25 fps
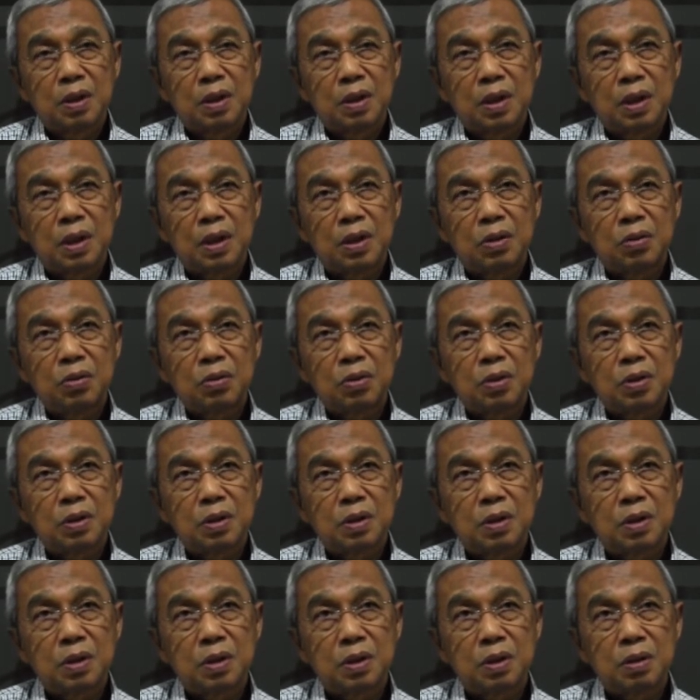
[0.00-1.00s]
itu
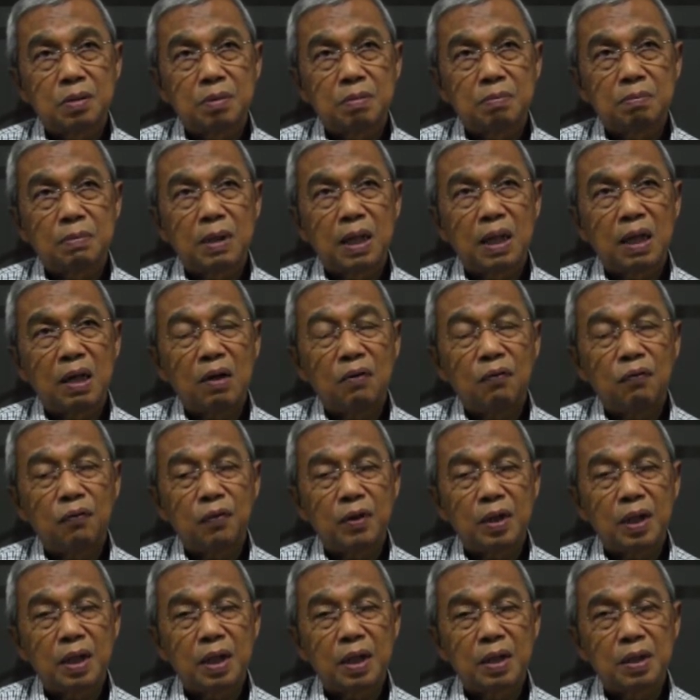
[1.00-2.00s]
maaf
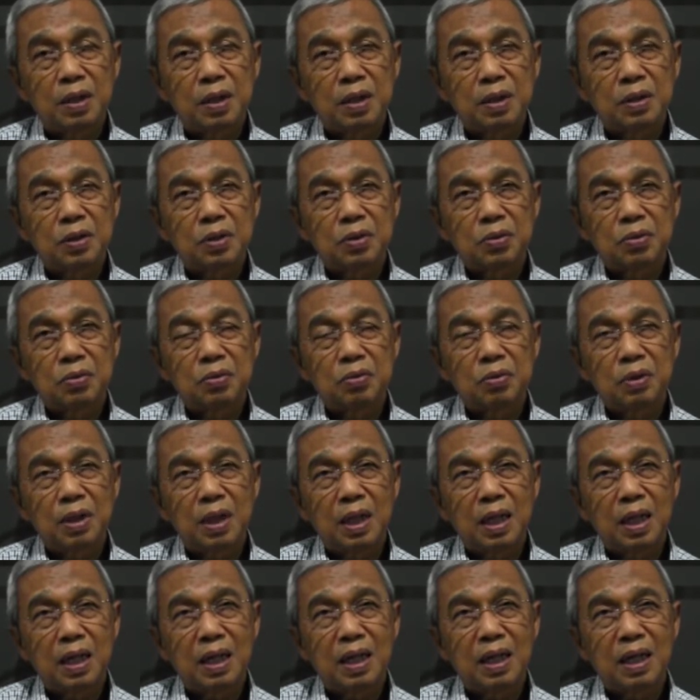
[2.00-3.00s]
ya
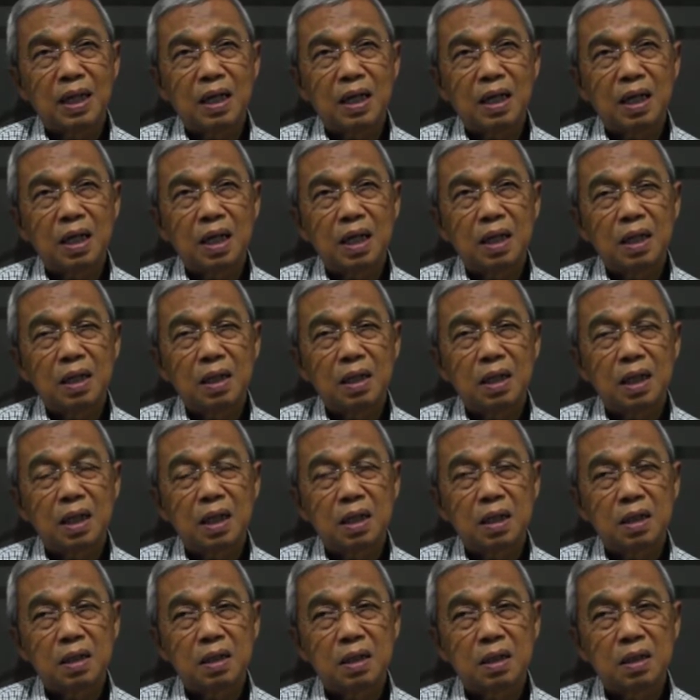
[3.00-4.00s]
sesungguhnya langkah
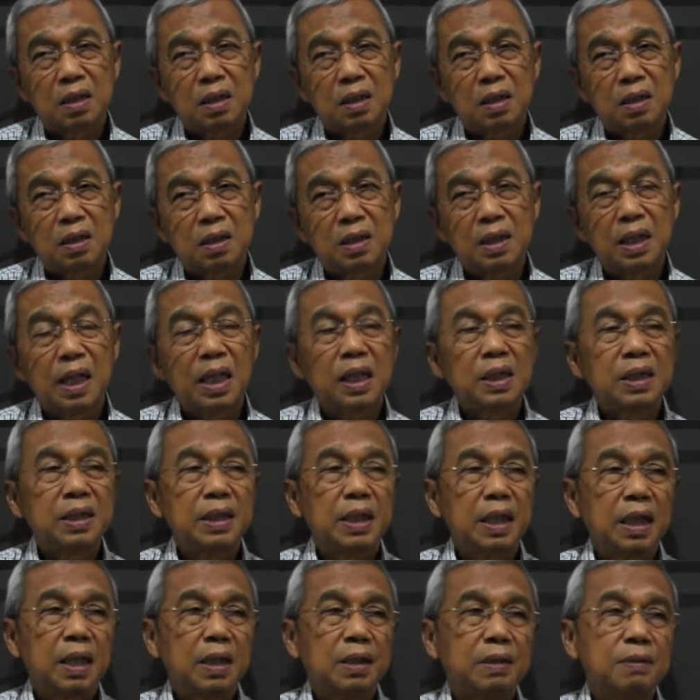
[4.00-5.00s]
yang
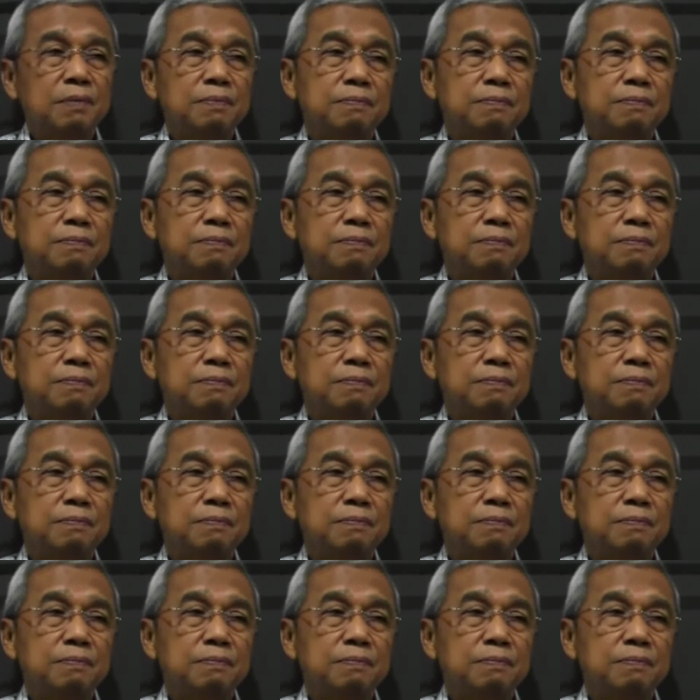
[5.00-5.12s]
sia-sia.